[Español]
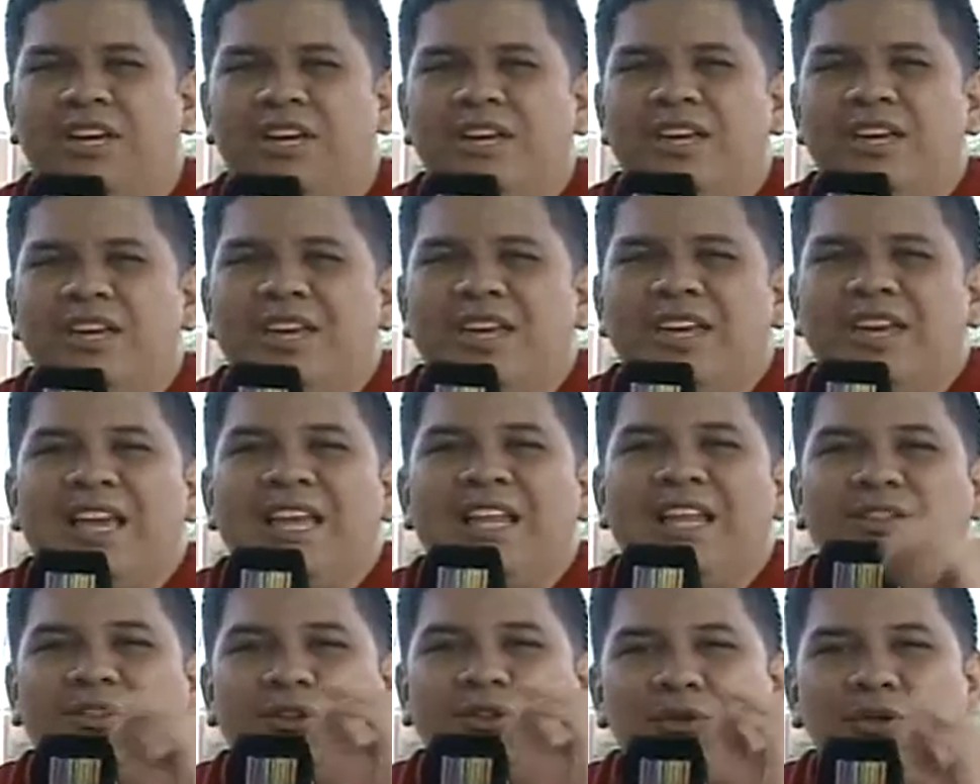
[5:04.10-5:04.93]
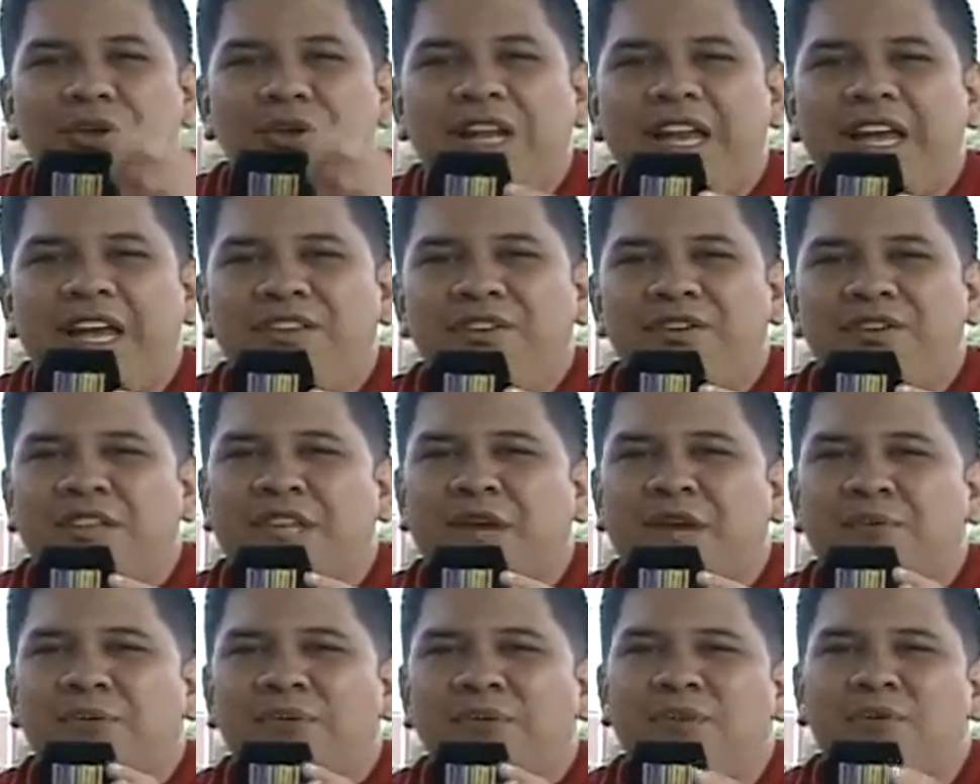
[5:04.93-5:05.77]
redondo. Eh, todo el año
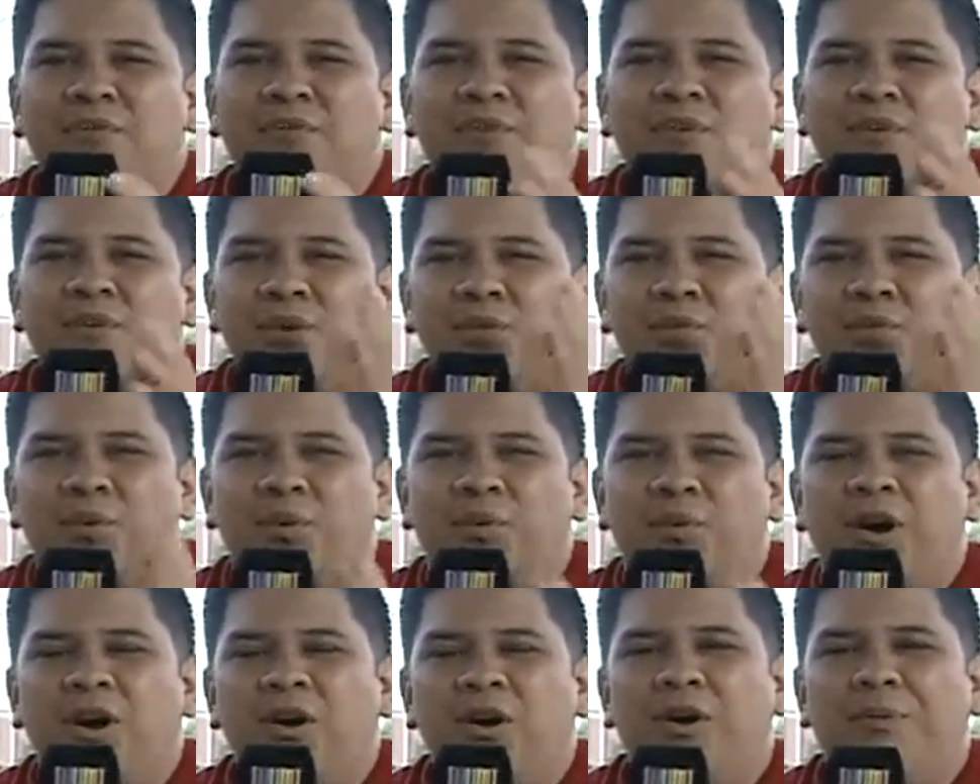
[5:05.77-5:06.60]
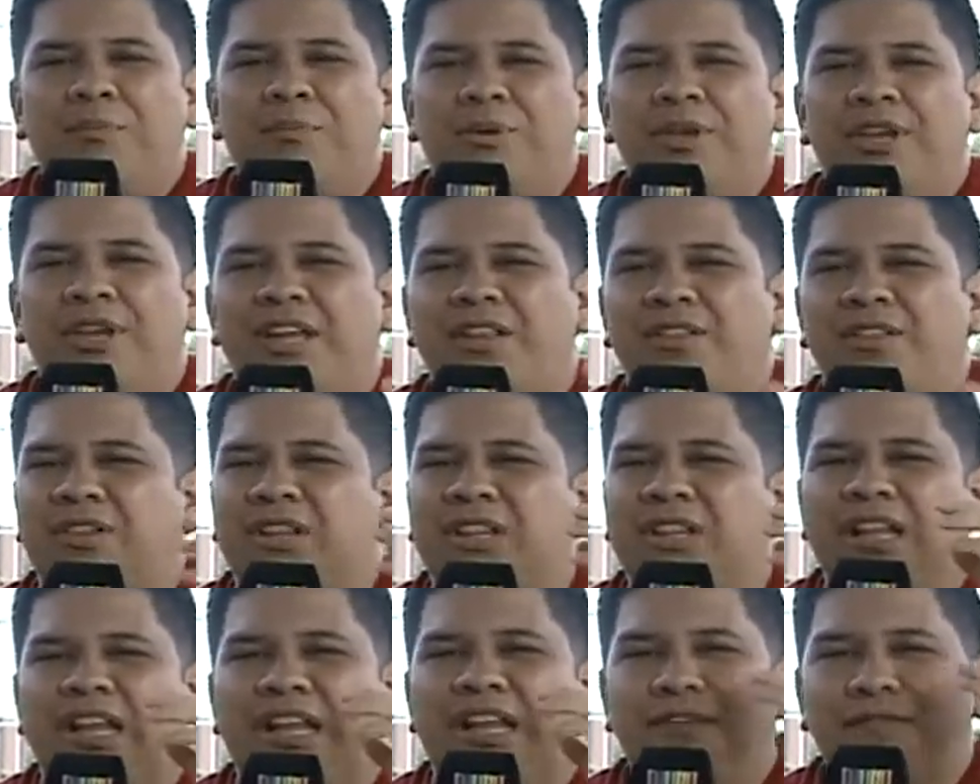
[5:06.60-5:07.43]
estamos como Grupo BAO apoyando
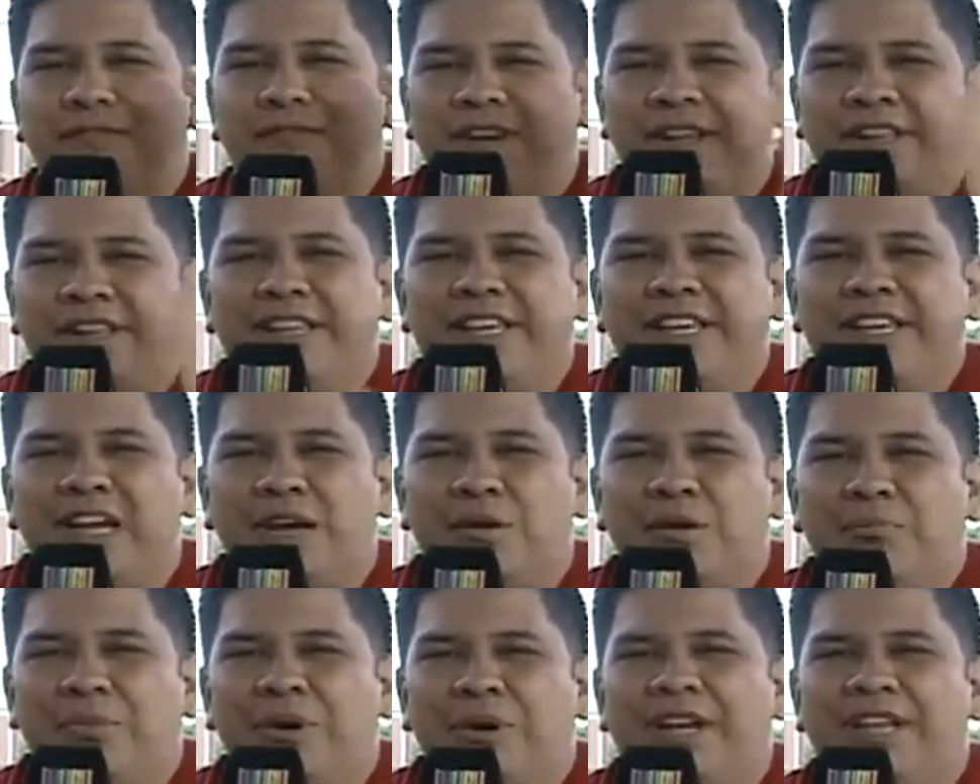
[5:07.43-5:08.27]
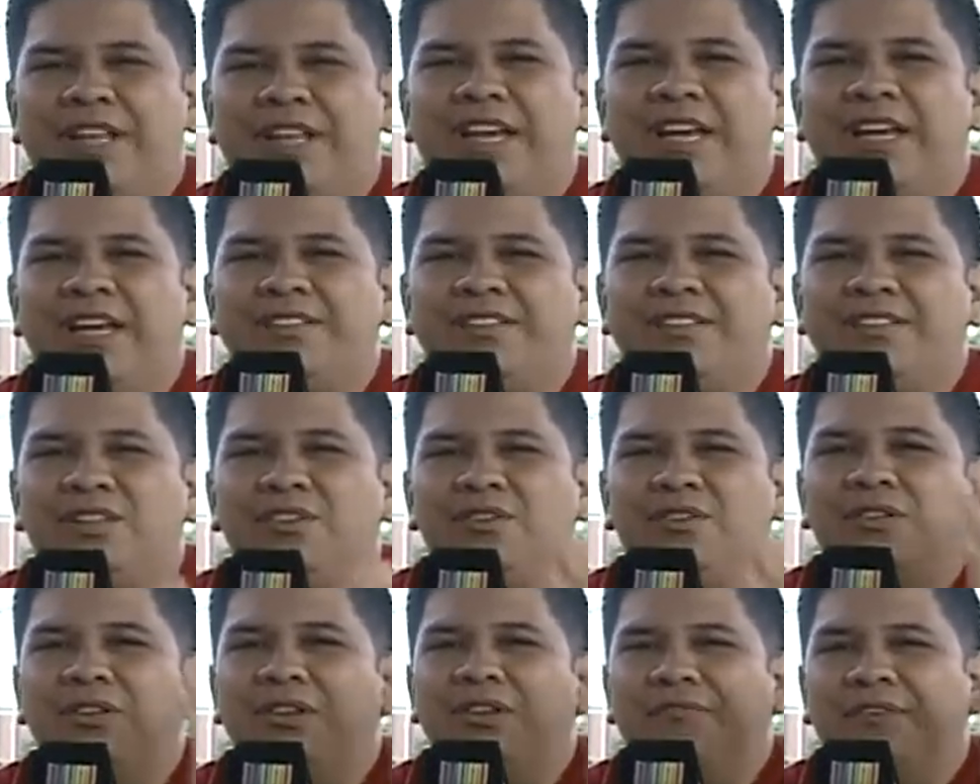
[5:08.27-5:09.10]
en las diferentes campañas,
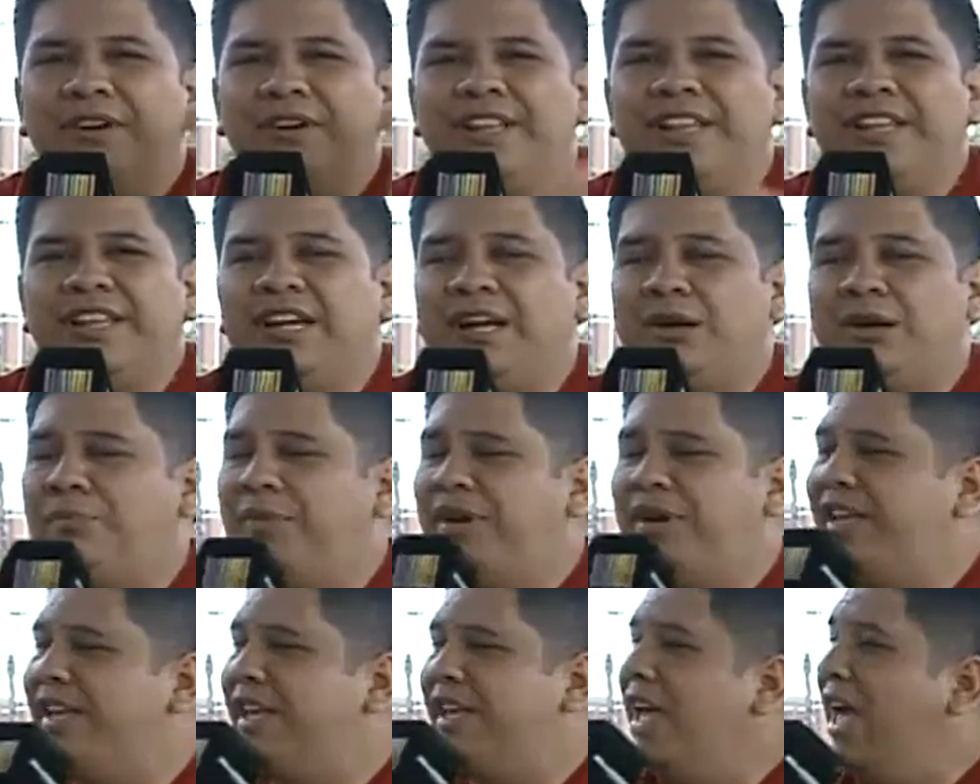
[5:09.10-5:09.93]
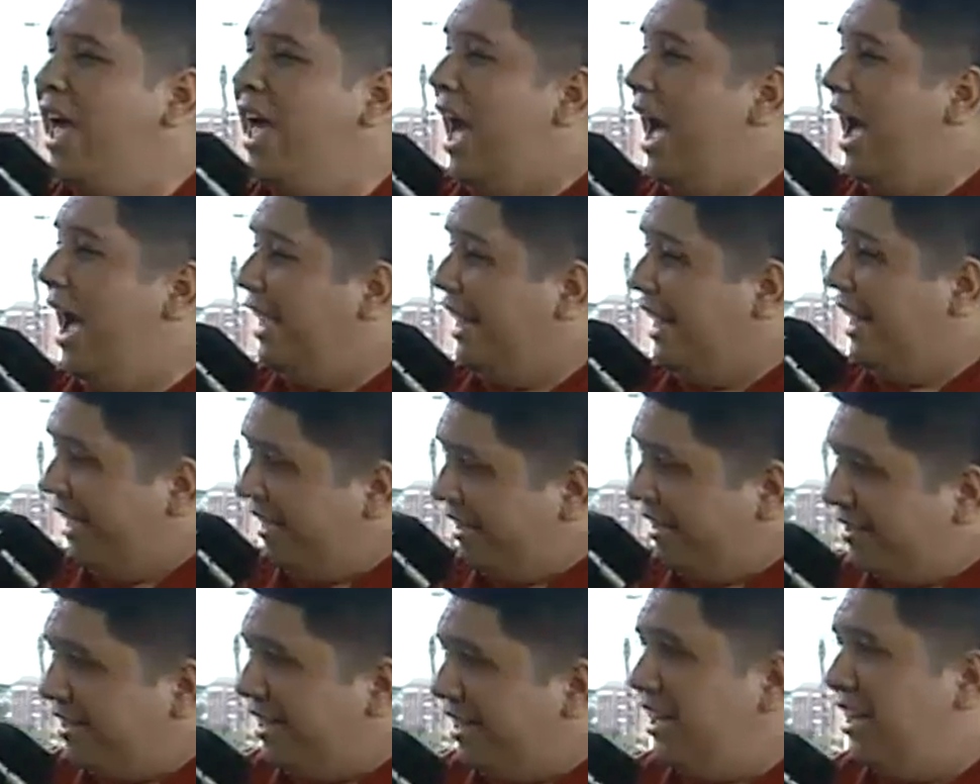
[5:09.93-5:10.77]
haciendo diferentes campañas.
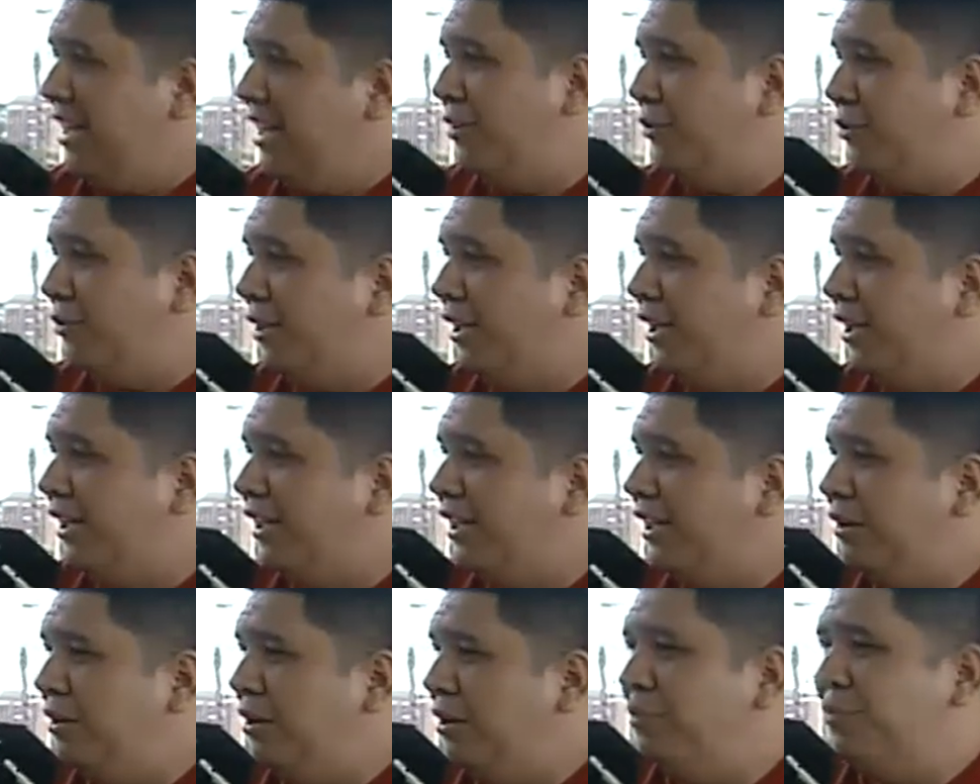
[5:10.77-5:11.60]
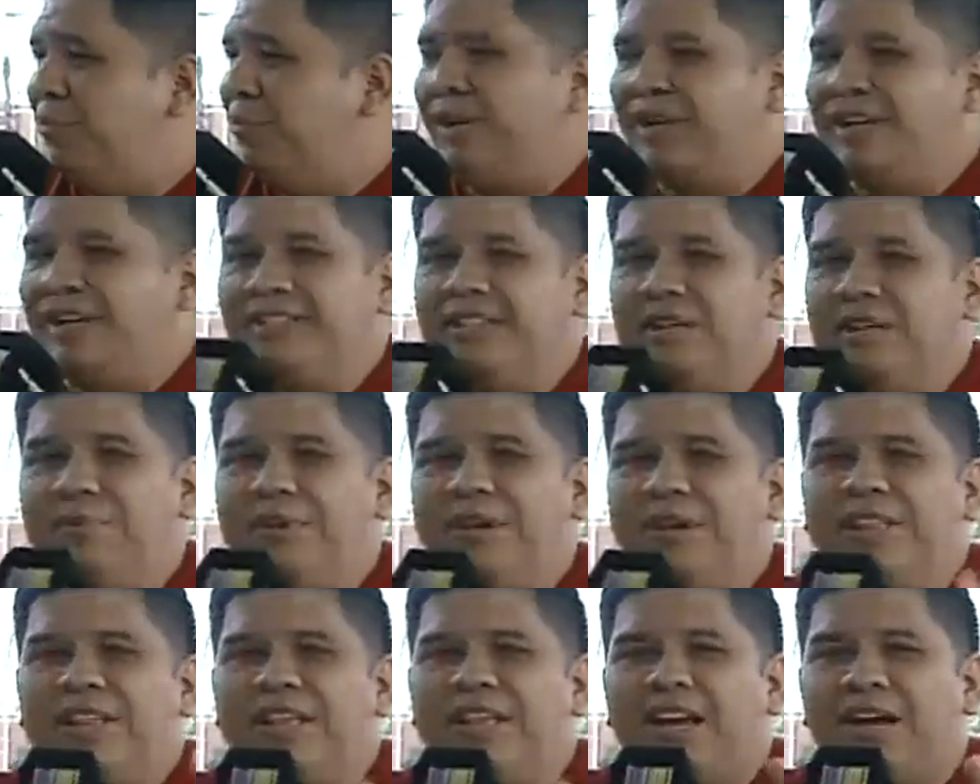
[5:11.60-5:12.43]
Agradecerle a ustedes también porque
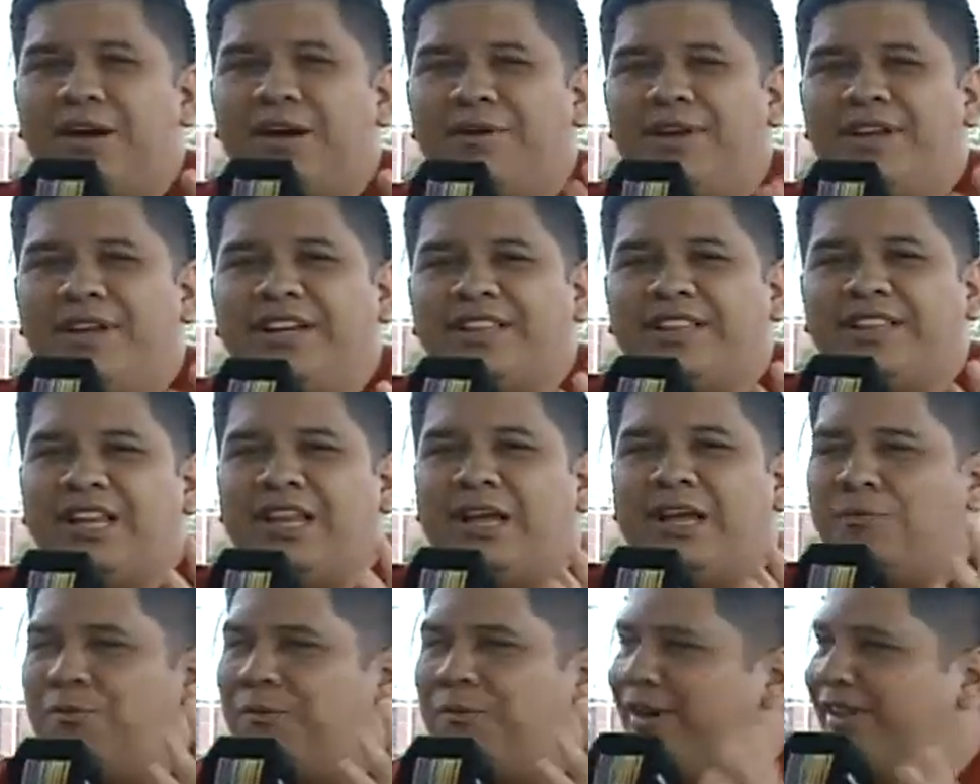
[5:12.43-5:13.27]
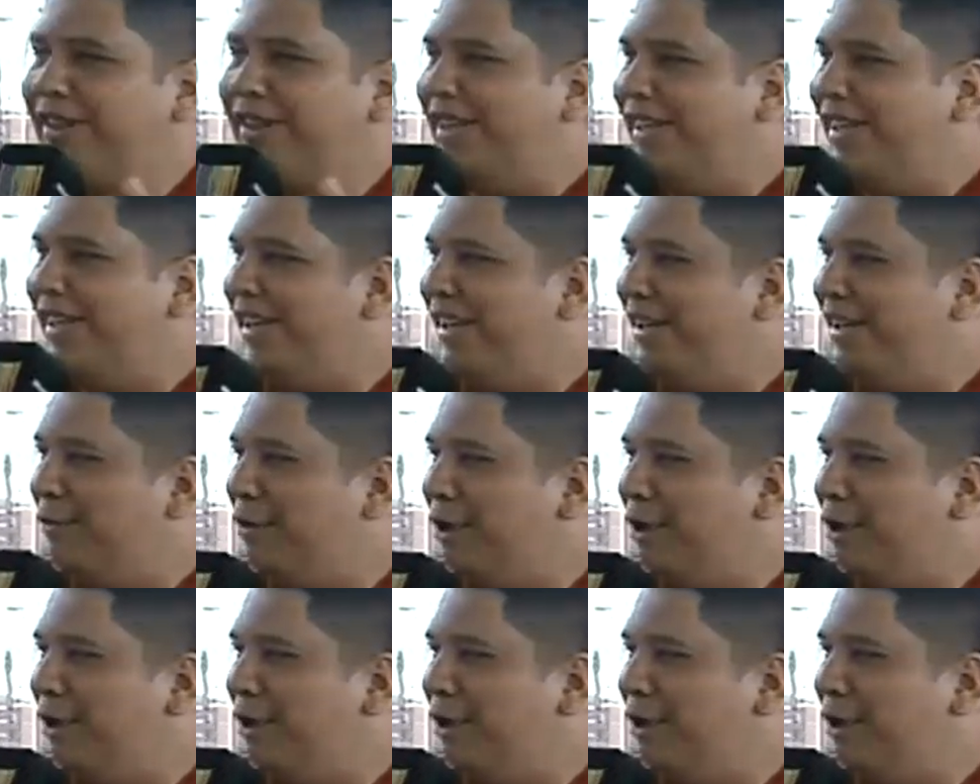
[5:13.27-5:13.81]
siempre están abiertas las puertas de